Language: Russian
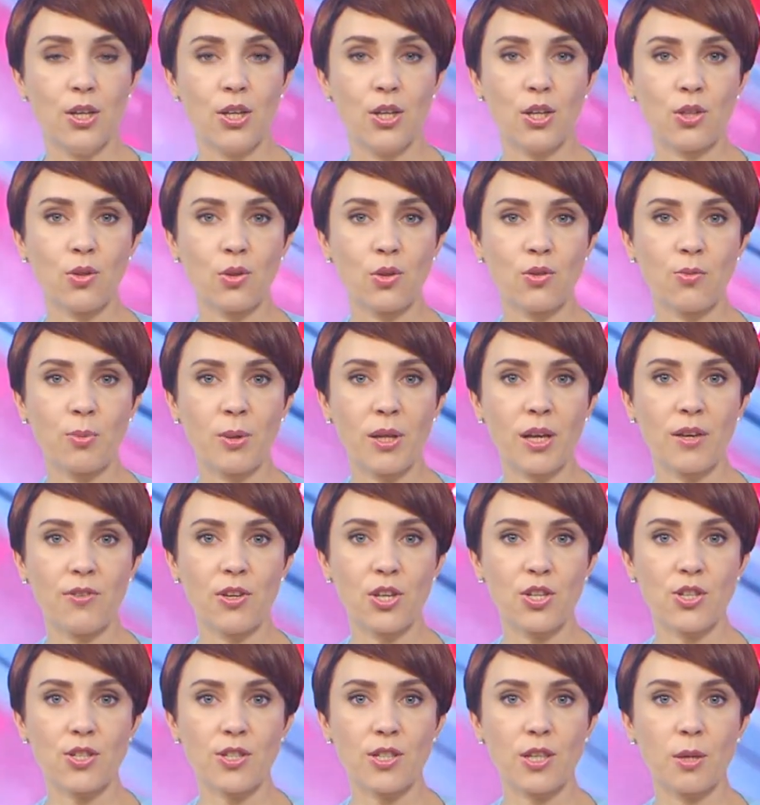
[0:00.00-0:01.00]
Идет в
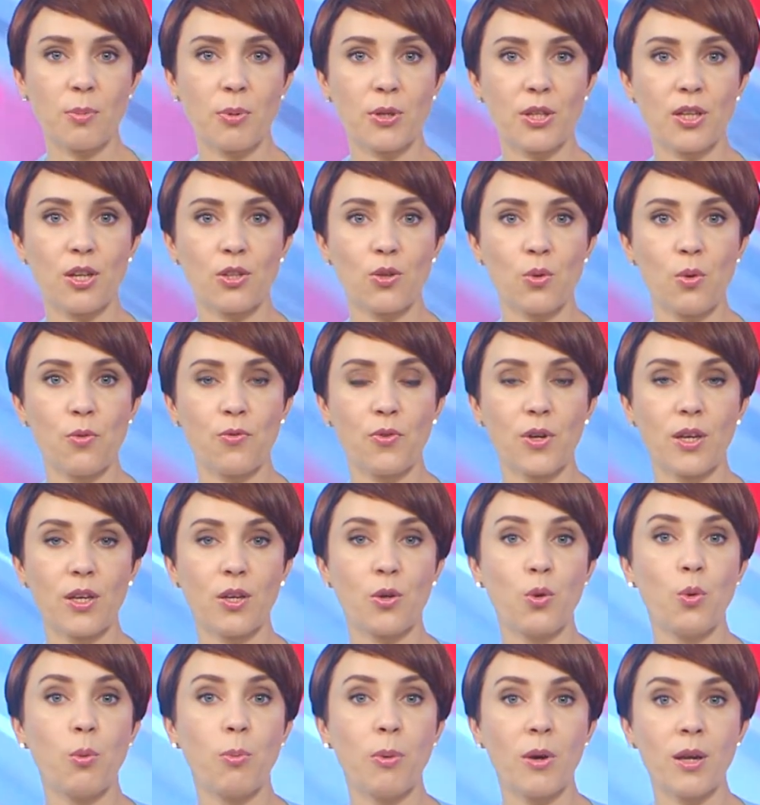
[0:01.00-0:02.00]
Благовещенске подготовка и
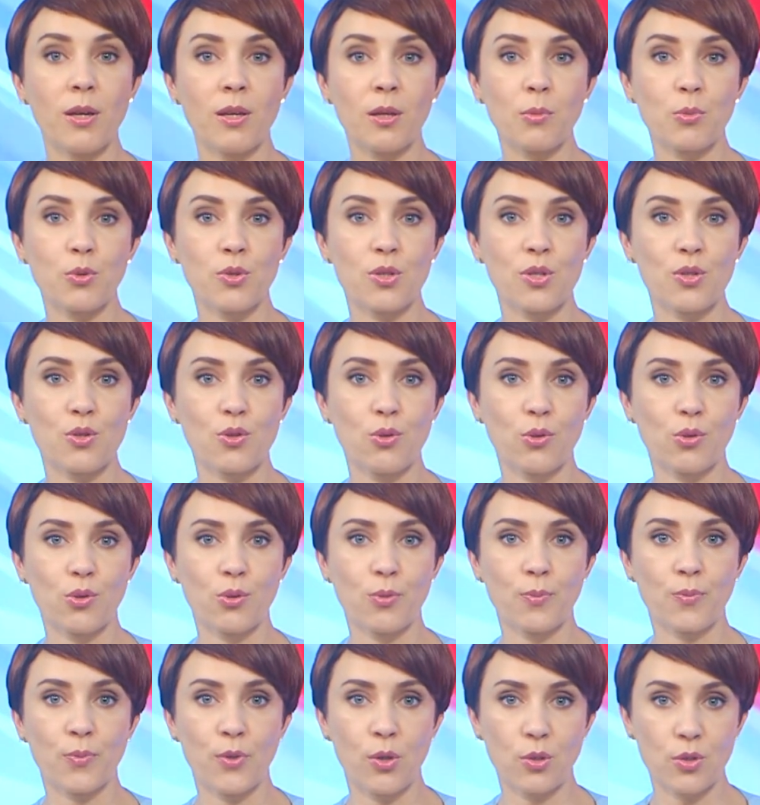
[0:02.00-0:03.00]
к купальному
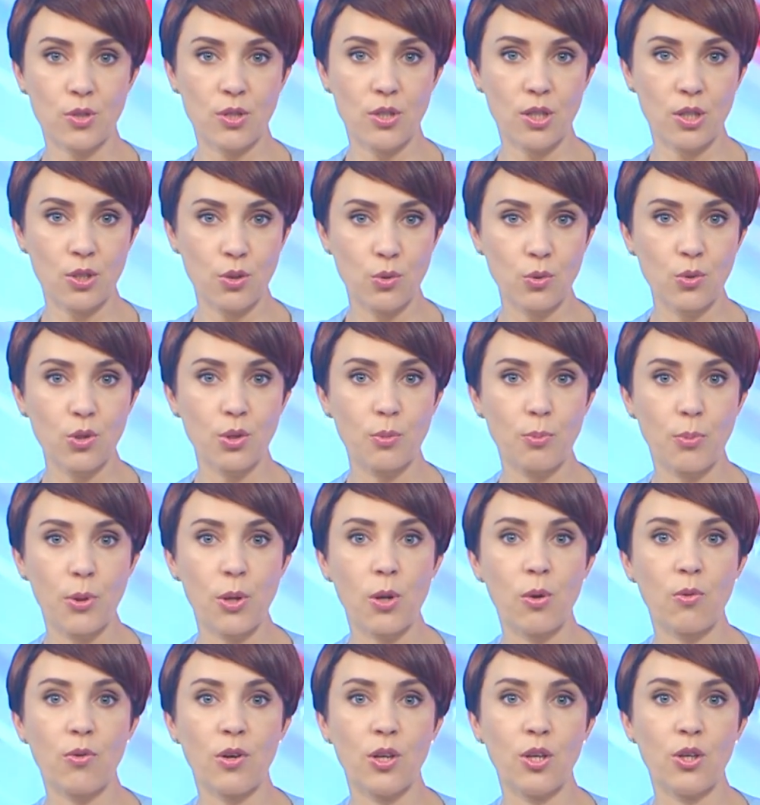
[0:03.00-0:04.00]
сезону. Он стартует
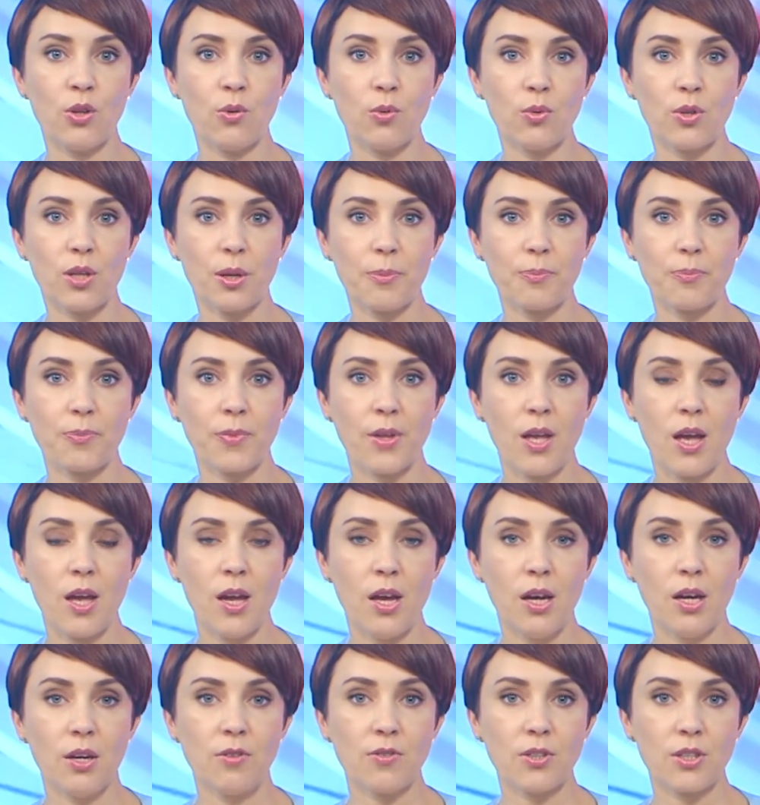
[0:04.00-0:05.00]
1 июня.
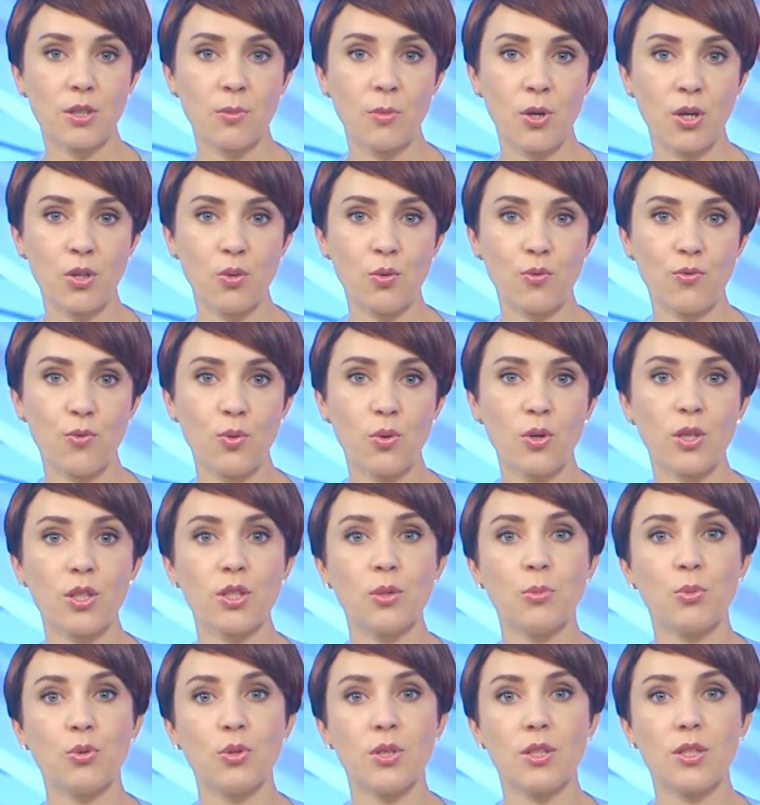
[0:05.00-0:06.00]
В этом году в
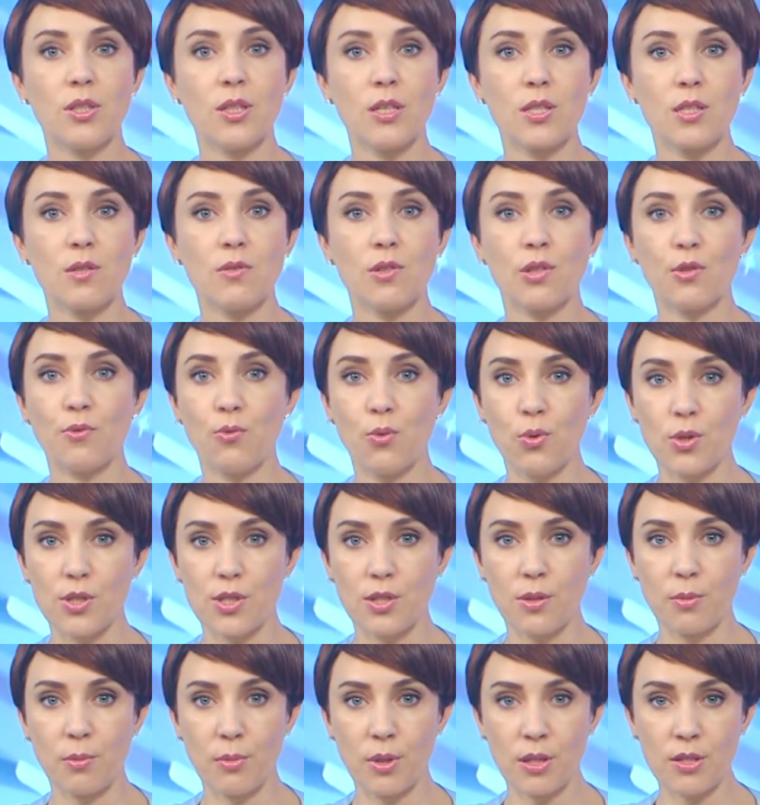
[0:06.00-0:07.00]
городе будет действовать
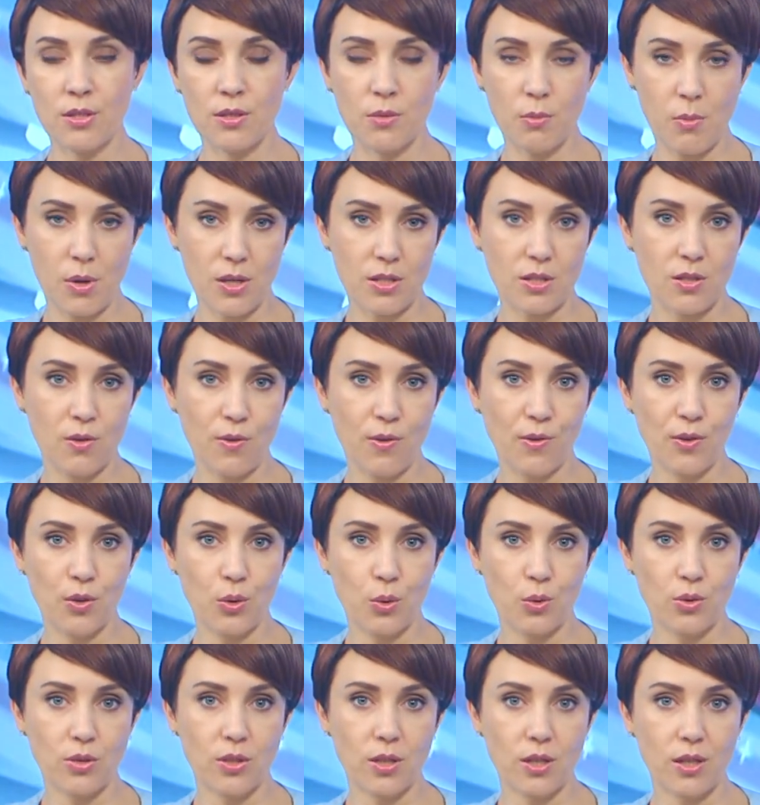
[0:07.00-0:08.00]
8 мест
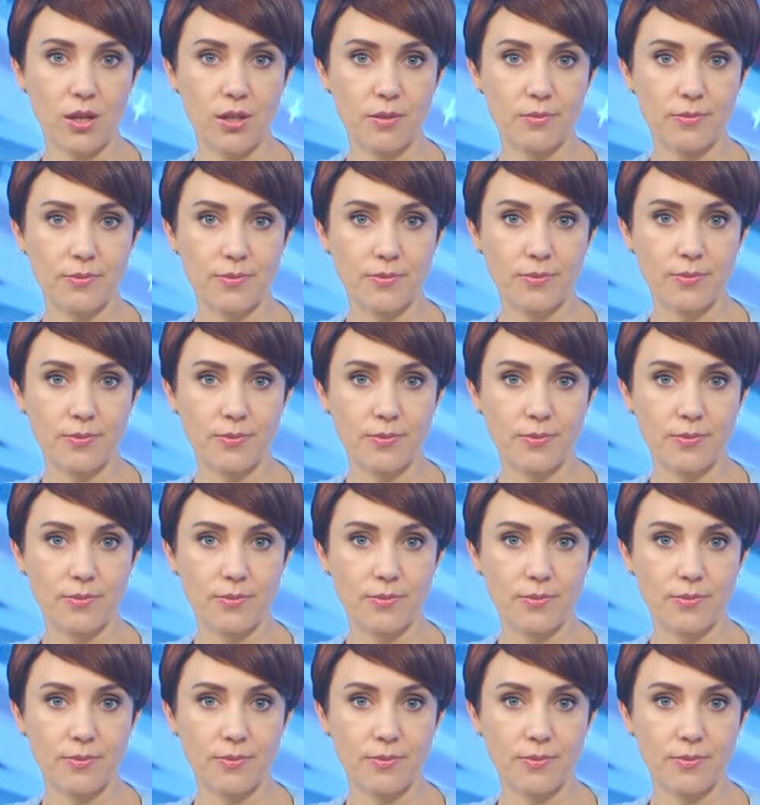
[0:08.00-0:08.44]
массового отдыха.